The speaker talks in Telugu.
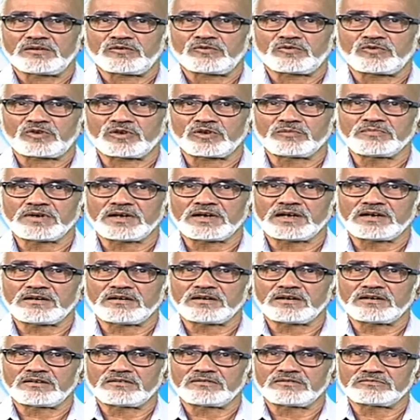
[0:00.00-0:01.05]
కుటుంబ
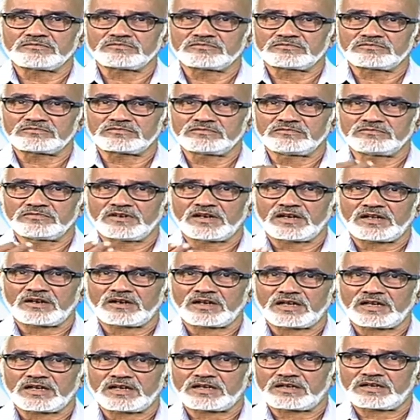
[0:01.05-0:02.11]

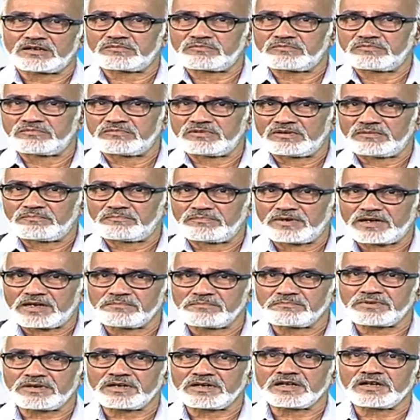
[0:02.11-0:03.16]
వాళ్ళ
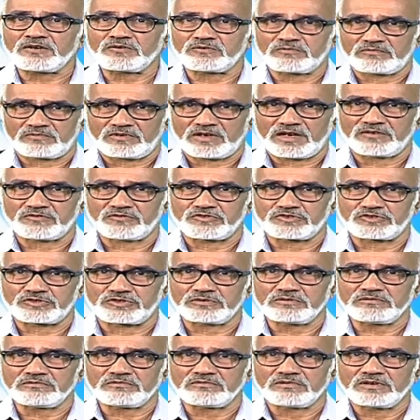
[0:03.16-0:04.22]
పరంపరంగా రావచ్చు
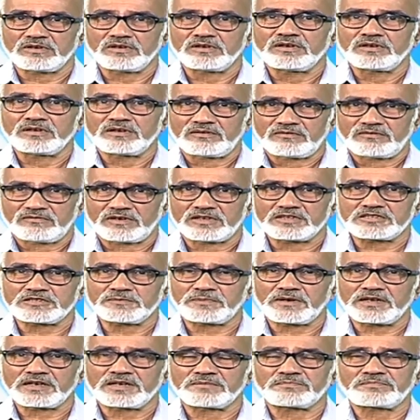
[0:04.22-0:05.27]

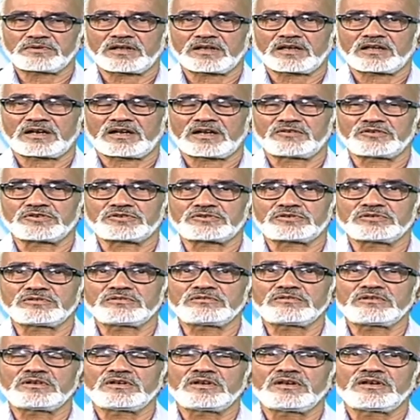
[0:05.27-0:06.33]
పారంపరంగా రావచ్చు
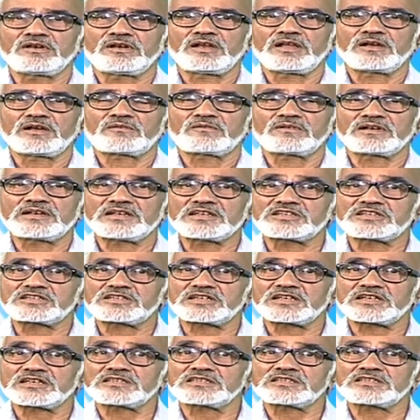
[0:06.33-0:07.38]
లేకుంటే
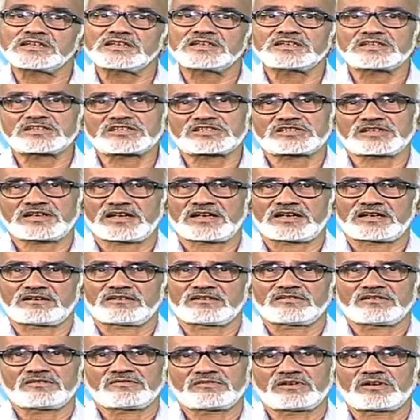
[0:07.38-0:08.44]
స్ట్రెస్ అండ్ స్ట్రెయిన్
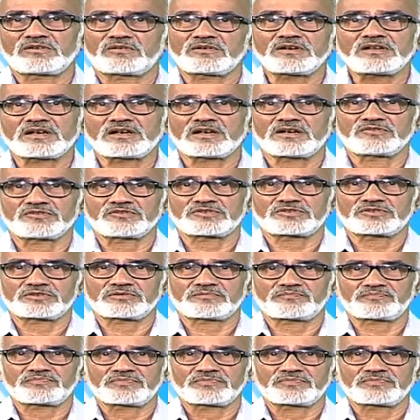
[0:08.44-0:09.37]
వల్ల కూడా రావచ్చు